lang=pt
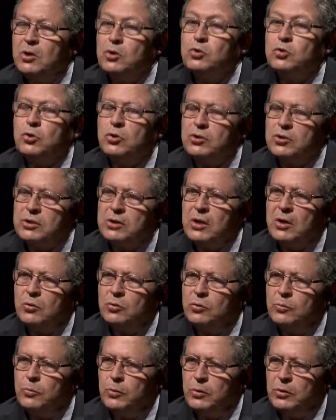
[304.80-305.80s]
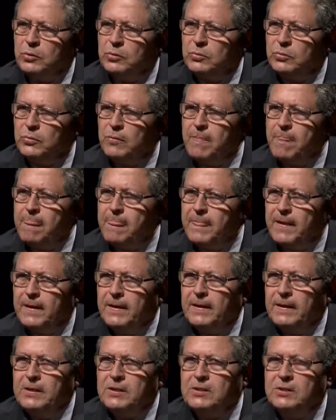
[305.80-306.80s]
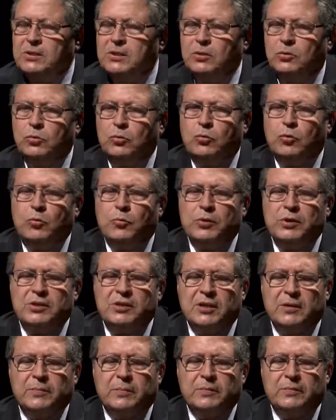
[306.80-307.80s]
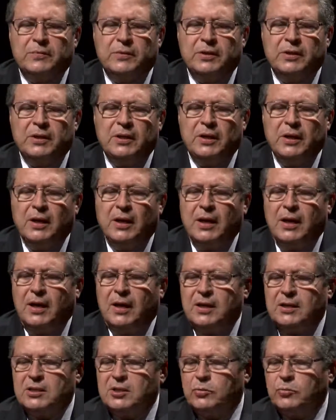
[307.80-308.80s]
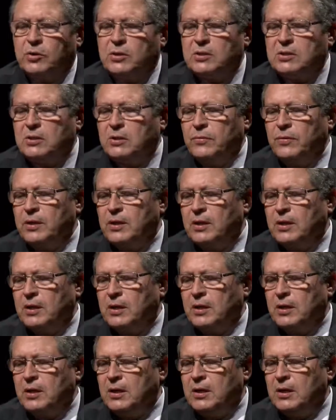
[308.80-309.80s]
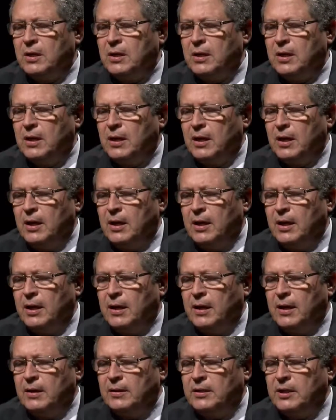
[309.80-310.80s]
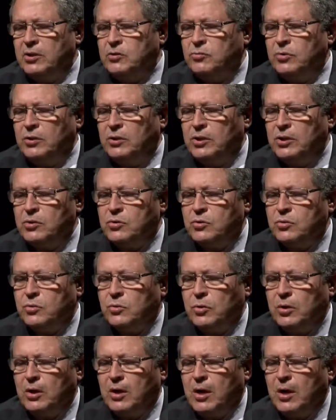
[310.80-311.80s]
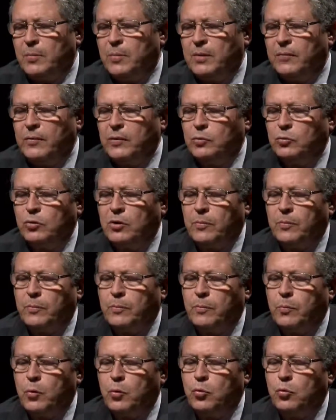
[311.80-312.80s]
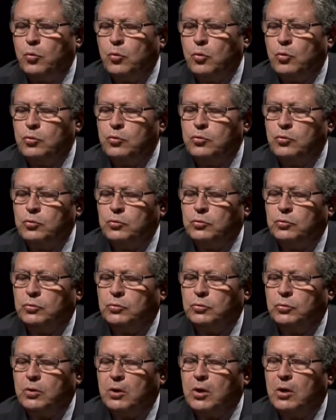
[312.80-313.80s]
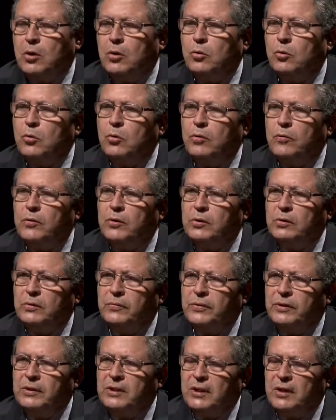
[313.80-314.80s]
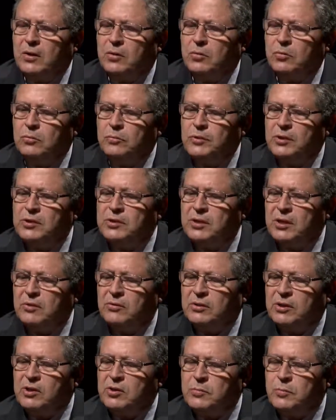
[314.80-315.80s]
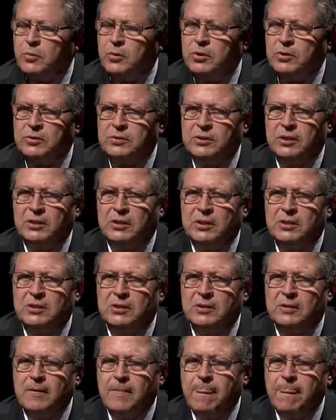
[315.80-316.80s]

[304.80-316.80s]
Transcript: social do porto. Cito como exemplo, Vire, a situação em que, é, desde o início, a prefeitura procurou junto ao governo federal, Ministério do Transporte, DENIT,